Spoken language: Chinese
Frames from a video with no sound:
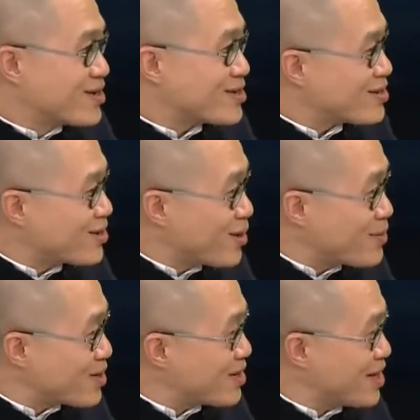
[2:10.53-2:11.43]
所以要
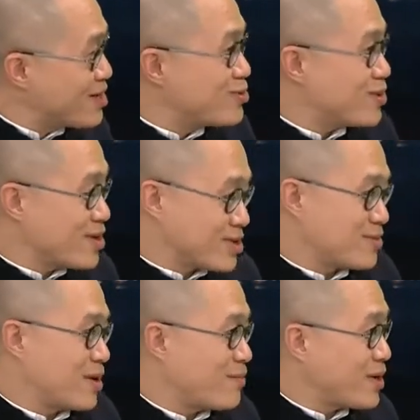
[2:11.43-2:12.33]
不要个联军要
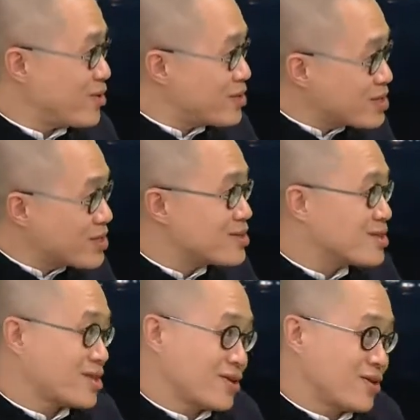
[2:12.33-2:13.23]
怎么样？背后的政
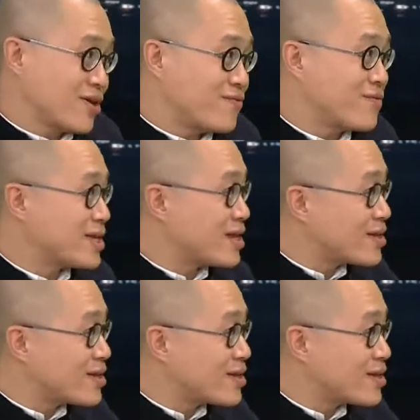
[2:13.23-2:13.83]
治上又很复杂。